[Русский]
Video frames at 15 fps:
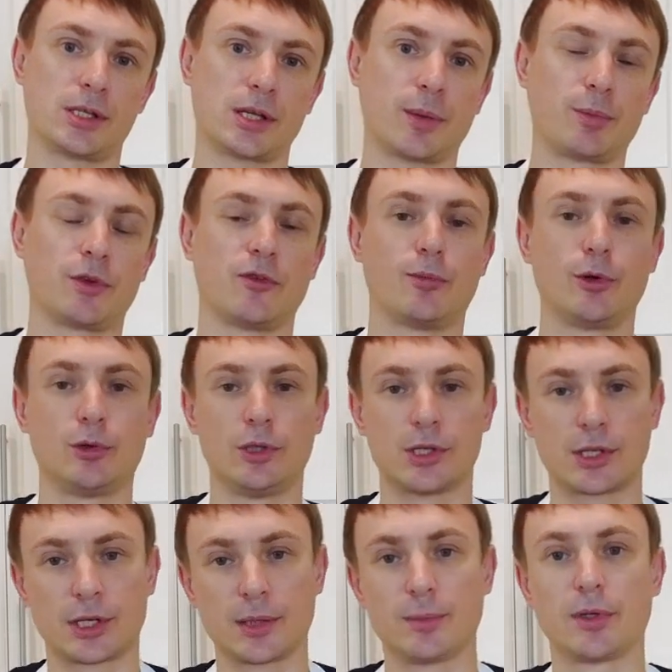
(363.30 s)
рецептов блюда
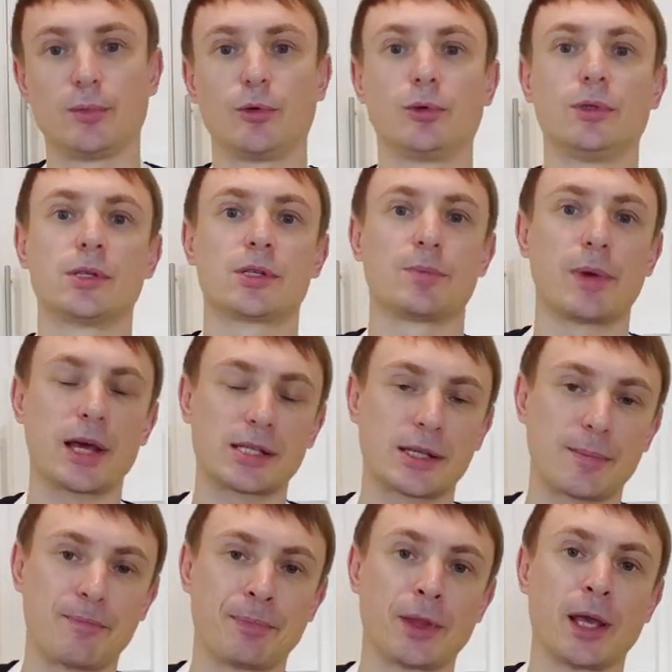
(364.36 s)
с рыбой, блюда с
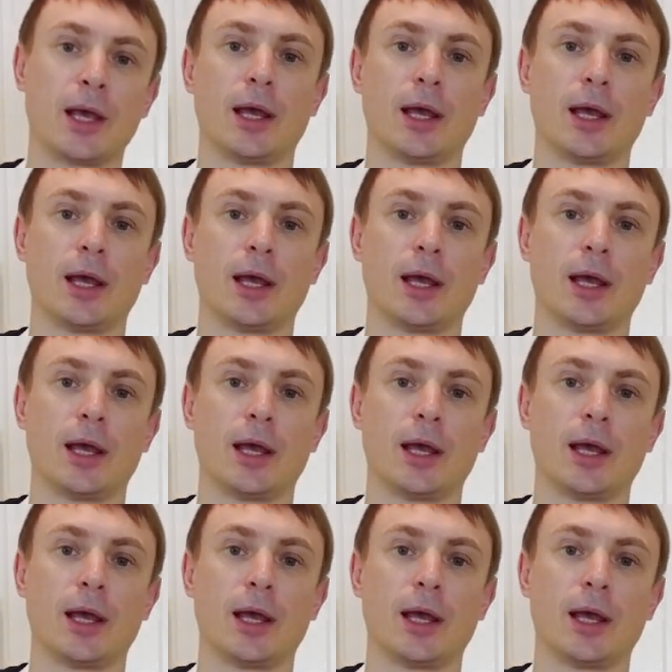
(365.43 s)
мясом,